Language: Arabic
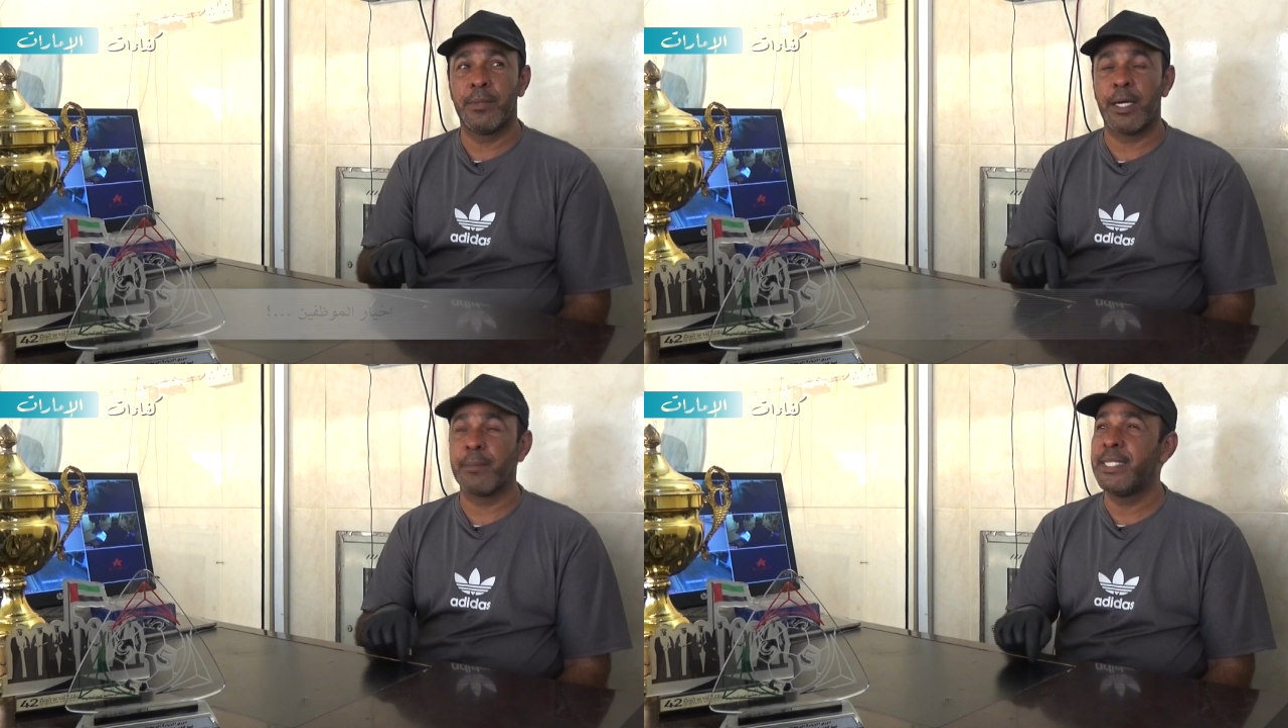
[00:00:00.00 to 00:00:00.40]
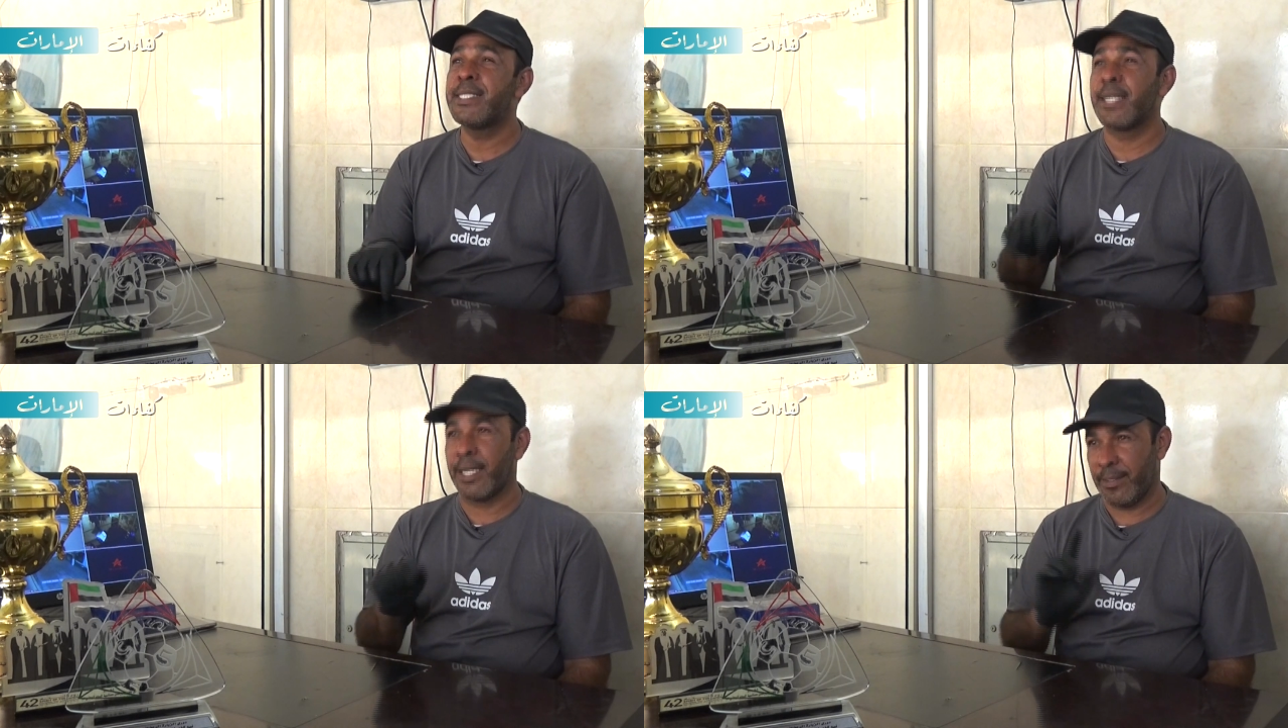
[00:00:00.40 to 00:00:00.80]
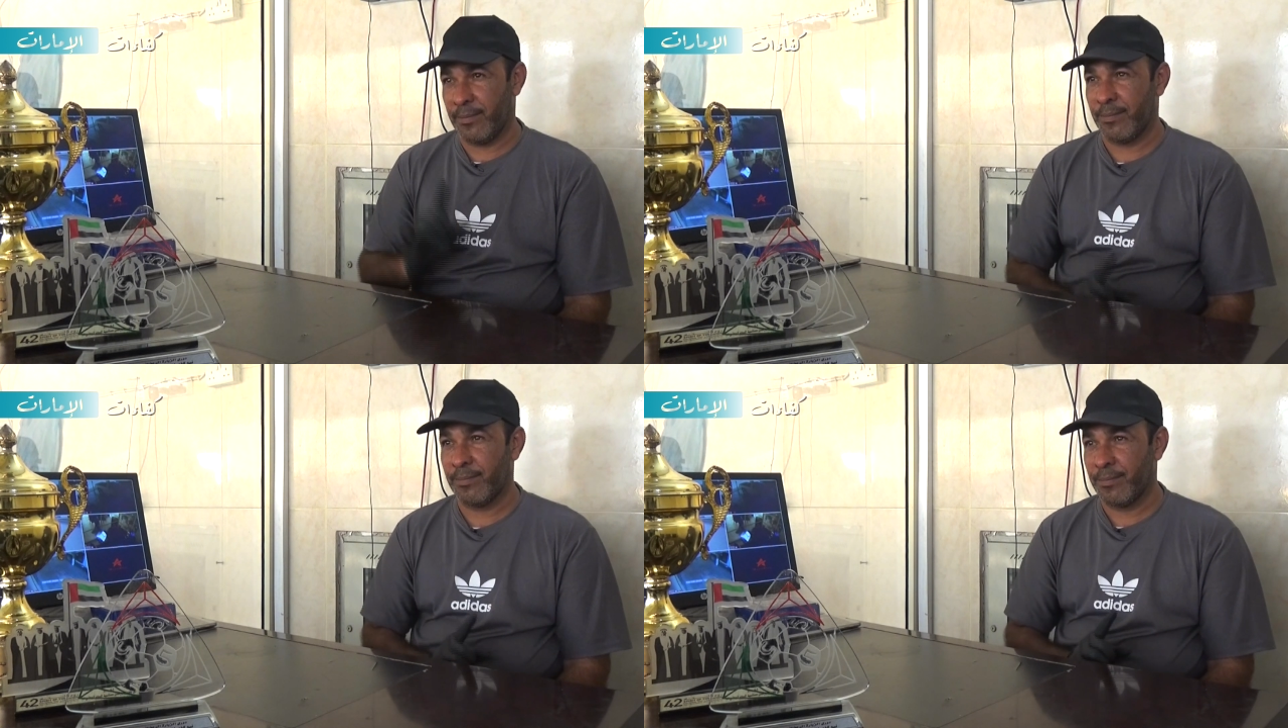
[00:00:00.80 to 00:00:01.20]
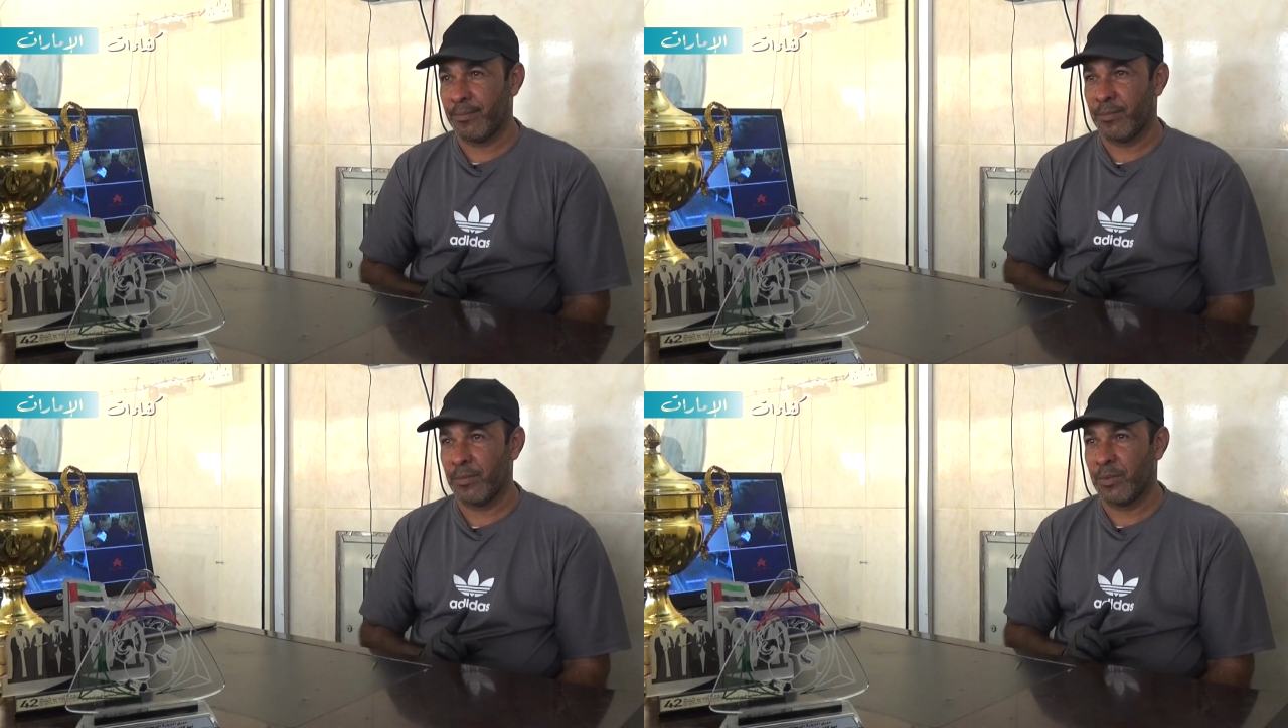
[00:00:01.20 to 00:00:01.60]
40 سنه ما
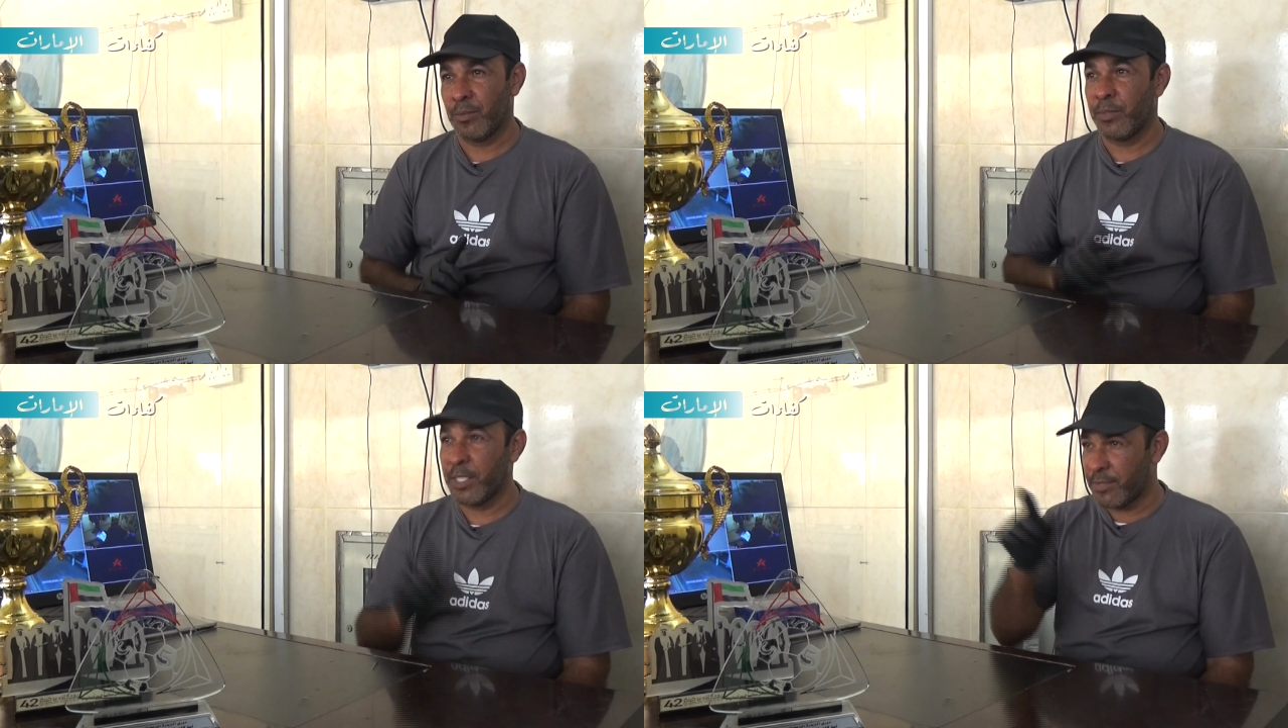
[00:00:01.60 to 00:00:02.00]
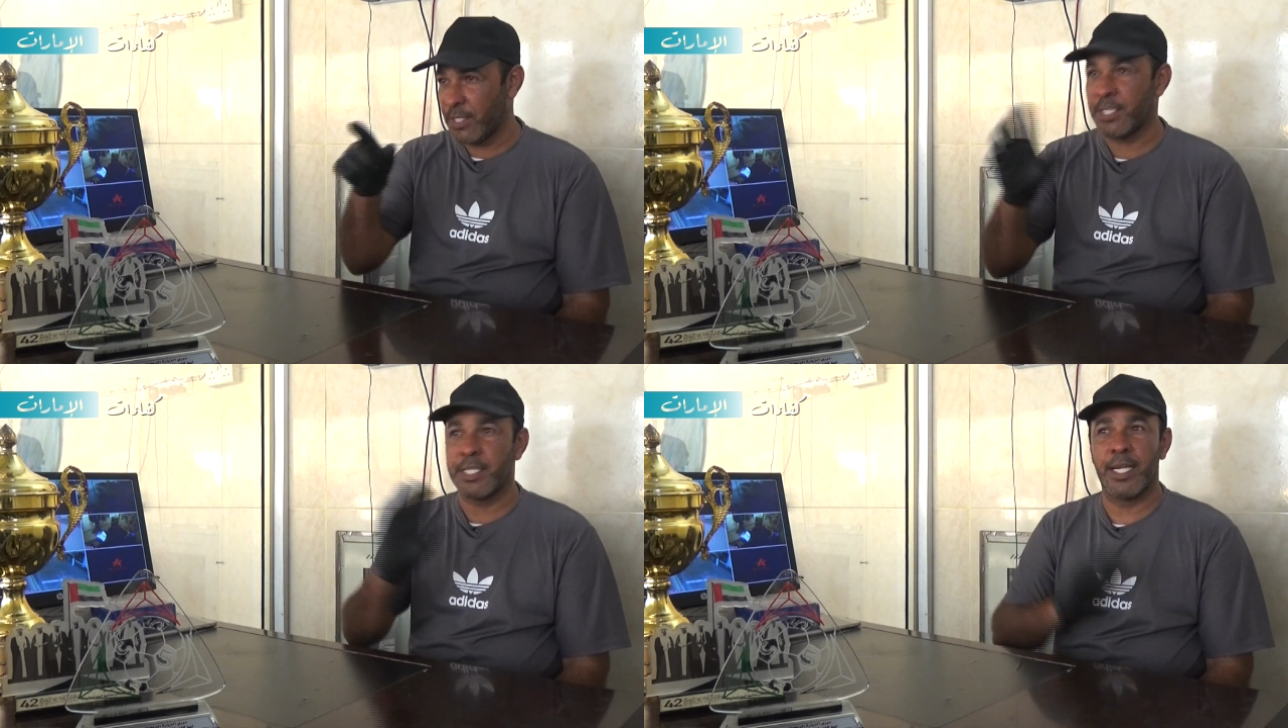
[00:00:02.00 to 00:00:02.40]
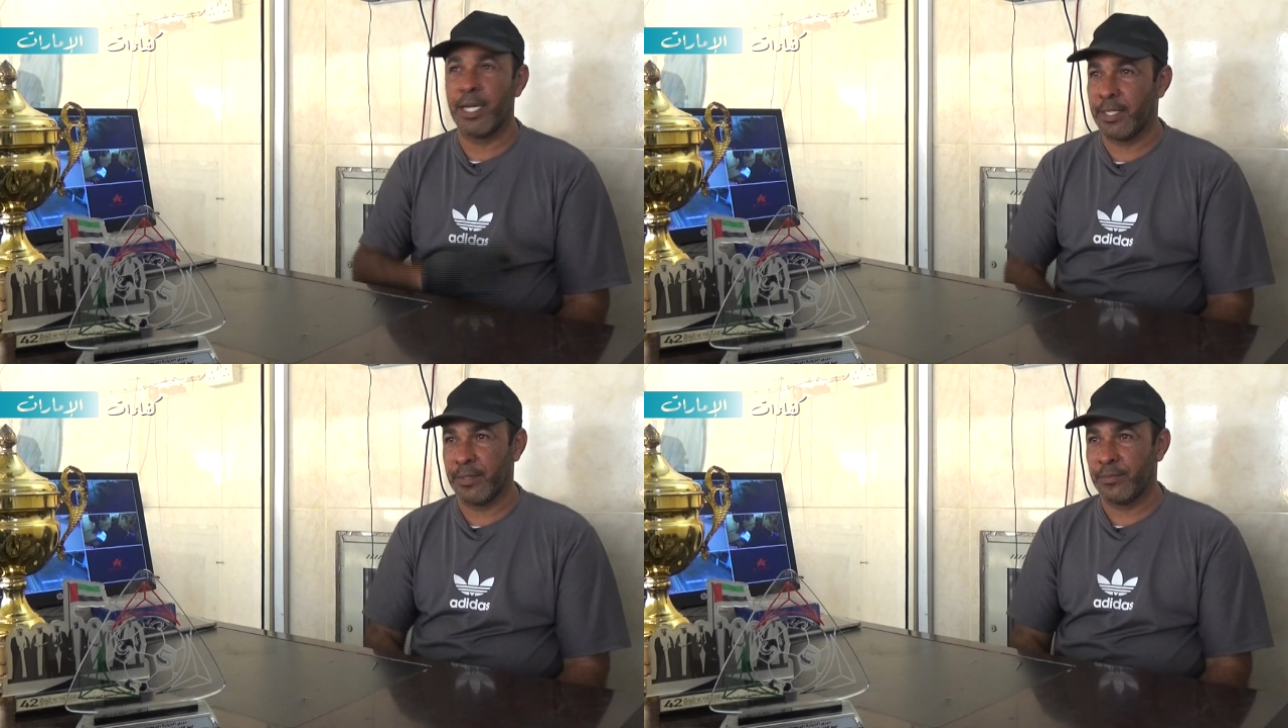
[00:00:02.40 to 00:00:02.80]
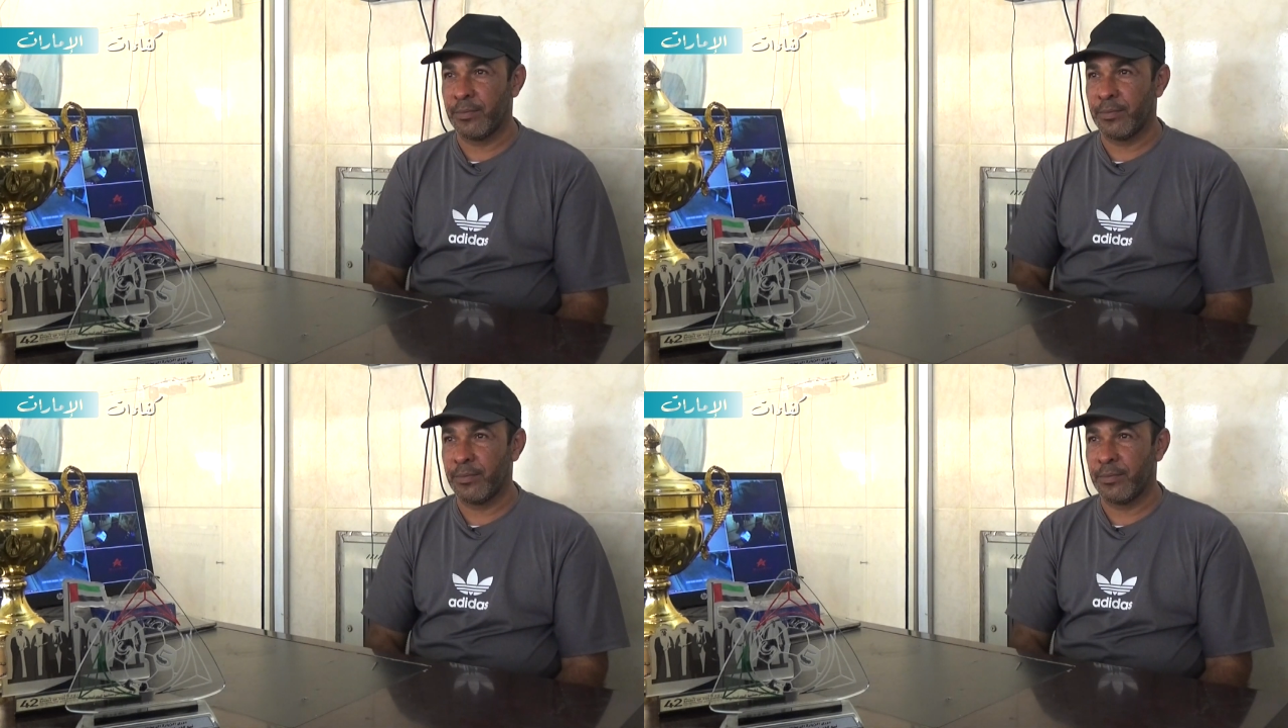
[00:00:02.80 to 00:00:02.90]
شاء الله من نفس الجنسيه هاي